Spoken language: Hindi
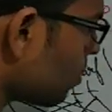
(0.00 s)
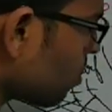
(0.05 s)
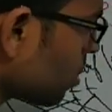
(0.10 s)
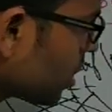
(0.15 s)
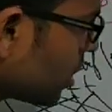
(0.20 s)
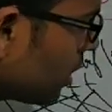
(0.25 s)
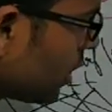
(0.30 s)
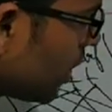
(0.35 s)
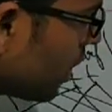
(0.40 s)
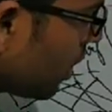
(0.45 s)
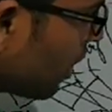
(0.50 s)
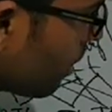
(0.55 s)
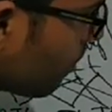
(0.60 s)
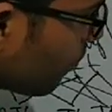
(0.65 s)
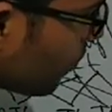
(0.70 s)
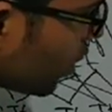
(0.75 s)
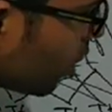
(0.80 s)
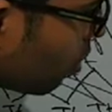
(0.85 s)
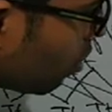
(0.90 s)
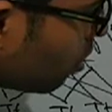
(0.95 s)
को किए
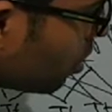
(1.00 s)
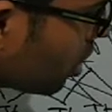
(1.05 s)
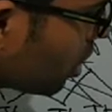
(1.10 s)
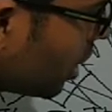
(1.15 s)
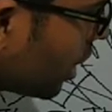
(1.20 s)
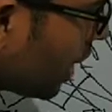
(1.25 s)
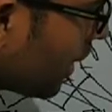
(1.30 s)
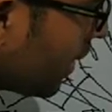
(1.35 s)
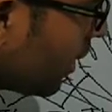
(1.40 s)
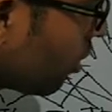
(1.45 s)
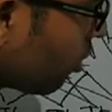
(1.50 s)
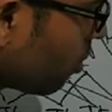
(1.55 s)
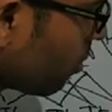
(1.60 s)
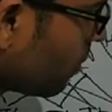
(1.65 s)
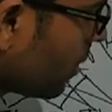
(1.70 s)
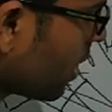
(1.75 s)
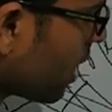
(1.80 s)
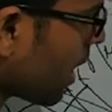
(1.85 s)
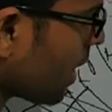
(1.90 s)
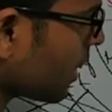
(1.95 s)
तो कुछ देखने को
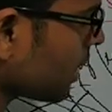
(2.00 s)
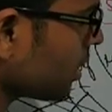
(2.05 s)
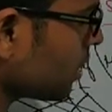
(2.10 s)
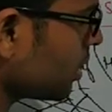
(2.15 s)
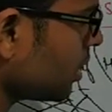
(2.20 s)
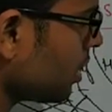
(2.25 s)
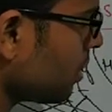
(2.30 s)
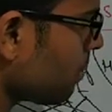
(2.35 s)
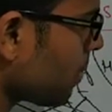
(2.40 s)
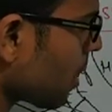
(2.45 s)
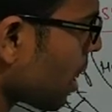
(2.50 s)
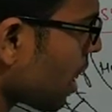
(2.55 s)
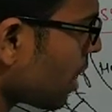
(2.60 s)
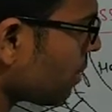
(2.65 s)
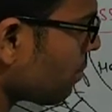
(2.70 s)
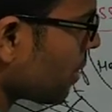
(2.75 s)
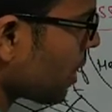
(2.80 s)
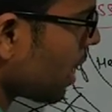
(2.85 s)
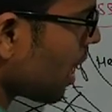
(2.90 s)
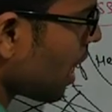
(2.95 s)
मिला कि तीन
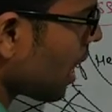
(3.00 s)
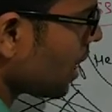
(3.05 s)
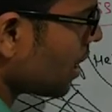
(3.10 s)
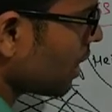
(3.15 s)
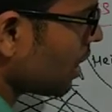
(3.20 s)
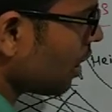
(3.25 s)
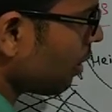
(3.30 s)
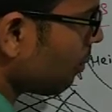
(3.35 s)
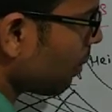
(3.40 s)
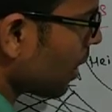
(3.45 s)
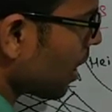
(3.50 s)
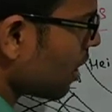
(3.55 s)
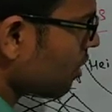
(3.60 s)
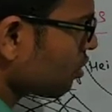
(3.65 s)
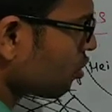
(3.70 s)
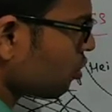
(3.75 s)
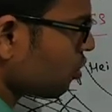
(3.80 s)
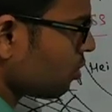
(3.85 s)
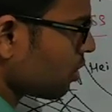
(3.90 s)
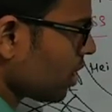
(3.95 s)
प्लांट बड़ा है एक
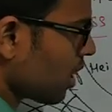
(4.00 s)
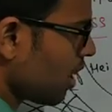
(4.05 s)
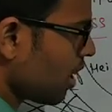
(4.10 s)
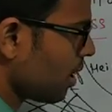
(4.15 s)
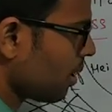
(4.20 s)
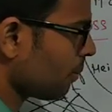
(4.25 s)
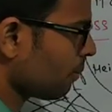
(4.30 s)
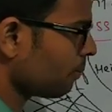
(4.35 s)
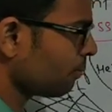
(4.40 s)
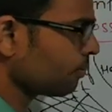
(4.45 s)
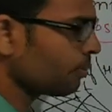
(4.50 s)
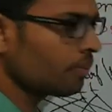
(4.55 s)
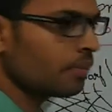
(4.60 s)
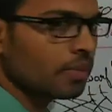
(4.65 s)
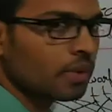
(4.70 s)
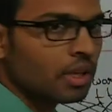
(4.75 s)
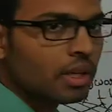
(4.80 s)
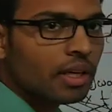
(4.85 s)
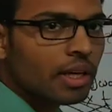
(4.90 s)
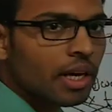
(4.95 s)
प्लांट छोटा है
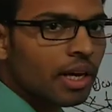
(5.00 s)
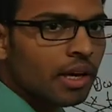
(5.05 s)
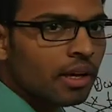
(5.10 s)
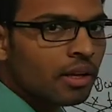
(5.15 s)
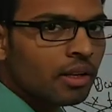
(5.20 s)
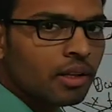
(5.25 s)
ठीक है